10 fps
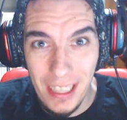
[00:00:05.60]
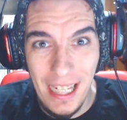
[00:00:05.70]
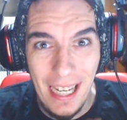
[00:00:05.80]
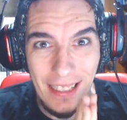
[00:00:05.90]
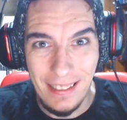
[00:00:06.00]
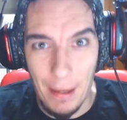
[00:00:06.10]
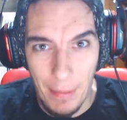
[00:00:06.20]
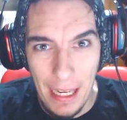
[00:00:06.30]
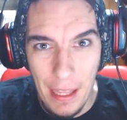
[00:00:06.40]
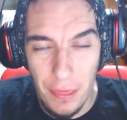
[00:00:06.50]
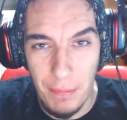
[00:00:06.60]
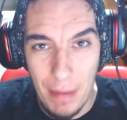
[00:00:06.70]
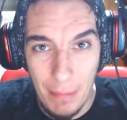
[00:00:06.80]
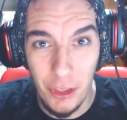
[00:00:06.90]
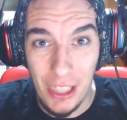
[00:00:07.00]
y esta vez
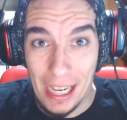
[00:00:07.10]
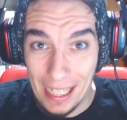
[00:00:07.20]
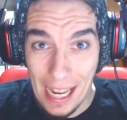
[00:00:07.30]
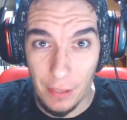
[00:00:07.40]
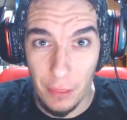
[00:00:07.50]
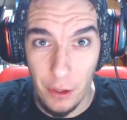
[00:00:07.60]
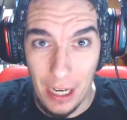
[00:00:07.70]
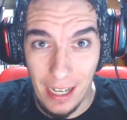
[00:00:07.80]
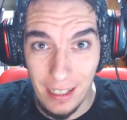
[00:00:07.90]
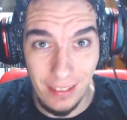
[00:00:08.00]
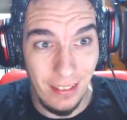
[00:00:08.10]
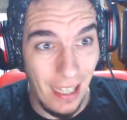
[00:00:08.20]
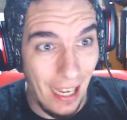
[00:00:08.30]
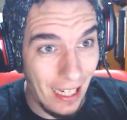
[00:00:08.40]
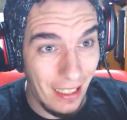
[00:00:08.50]
vamos a reaccionar
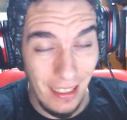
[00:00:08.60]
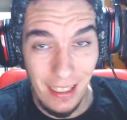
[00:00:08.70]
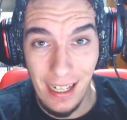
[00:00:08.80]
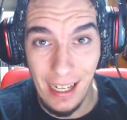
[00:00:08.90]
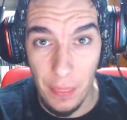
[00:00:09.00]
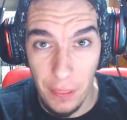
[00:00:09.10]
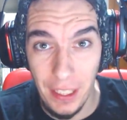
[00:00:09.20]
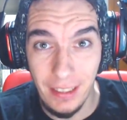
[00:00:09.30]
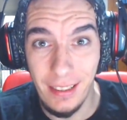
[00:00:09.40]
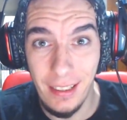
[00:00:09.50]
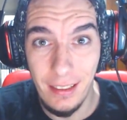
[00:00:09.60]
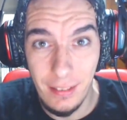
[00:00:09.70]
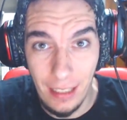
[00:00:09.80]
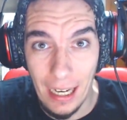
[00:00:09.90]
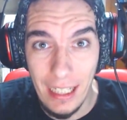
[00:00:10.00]
al reciente
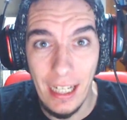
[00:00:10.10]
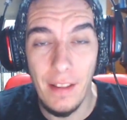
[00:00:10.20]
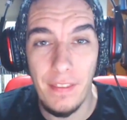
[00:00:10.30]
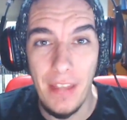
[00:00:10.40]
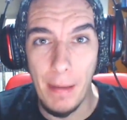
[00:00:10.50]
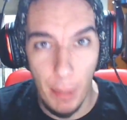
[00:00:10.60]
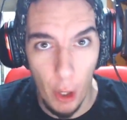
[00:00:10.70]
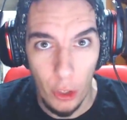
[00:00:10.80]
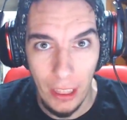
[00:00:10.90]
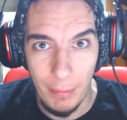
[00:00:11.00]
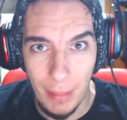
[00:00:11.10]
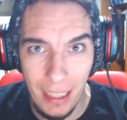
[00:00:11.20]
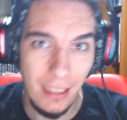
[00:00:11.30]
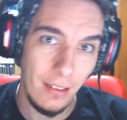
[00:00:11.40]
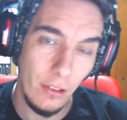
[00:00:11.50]
tráiler de Broly,
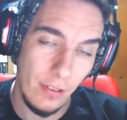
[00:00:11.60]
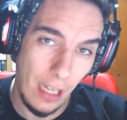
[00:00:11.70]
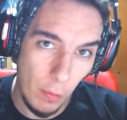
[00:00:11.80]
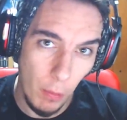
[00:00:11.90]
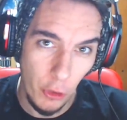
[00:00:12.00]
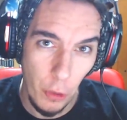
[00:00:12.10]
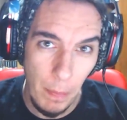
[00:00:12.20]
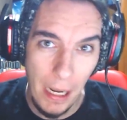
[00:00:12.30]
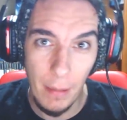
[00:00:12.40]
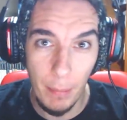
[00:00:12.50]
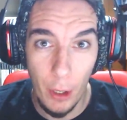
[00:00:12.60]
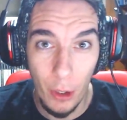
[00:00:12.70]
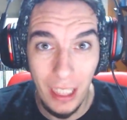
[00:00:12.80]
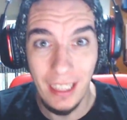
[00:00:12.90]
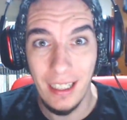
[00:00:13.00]
¿vale? Dragon Ball Super,
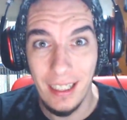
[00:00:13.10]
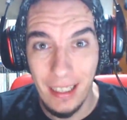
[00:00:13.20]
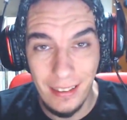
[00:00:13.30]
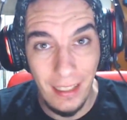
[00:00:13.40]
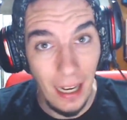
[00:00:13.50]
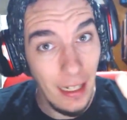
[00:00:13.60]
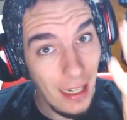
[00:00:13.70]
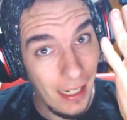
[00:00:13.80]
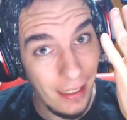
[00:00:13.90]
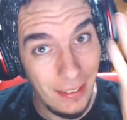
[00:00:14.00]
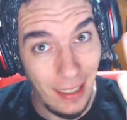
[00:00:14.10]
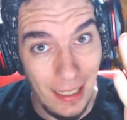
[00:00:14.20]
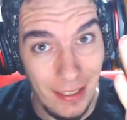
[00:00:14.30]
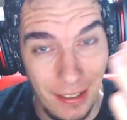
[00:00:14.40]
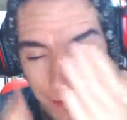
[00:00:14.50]
Broly, Trailer 3.